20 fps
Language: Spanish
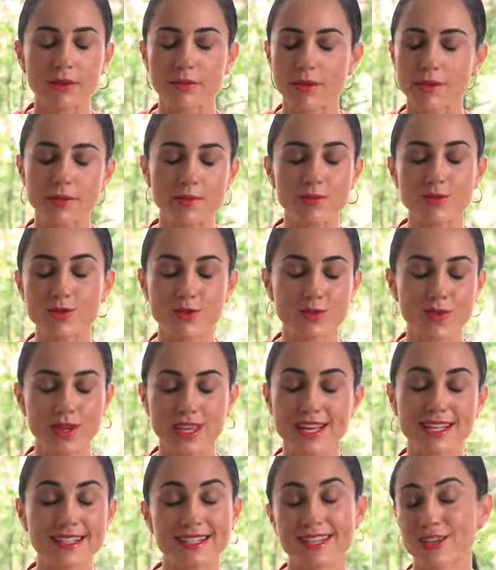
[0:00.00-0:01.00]
que vivimos
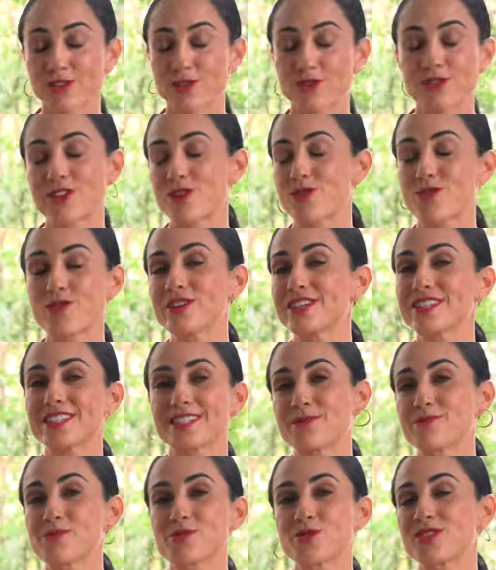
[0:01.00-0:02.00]
vidas en donde no
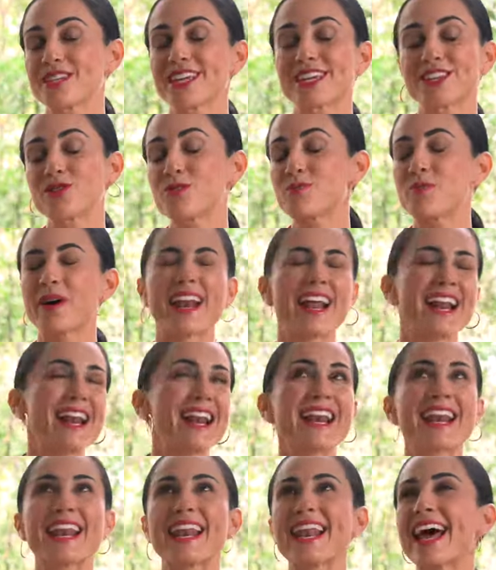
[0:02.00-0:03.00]
estamos siendo para
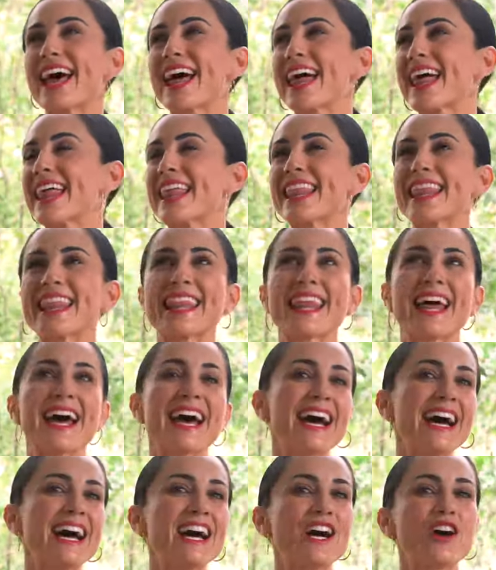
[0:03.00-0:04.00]

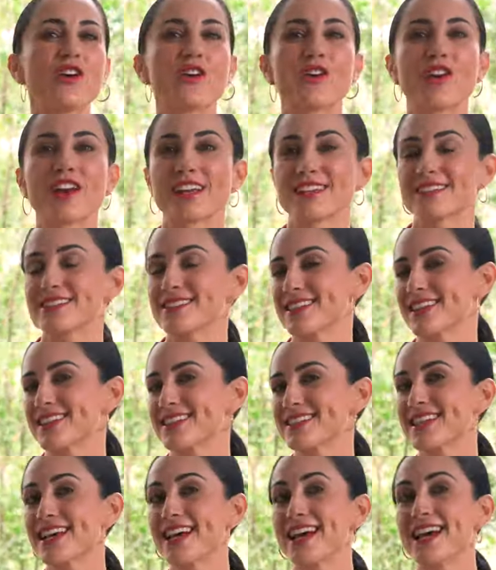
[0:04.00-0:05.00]
nada
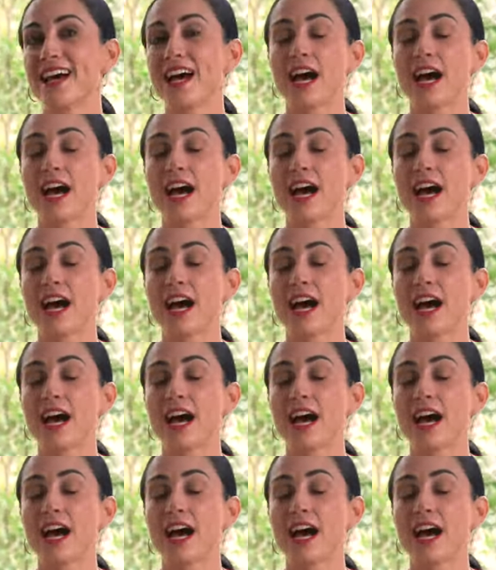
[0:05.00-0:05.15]
honestas.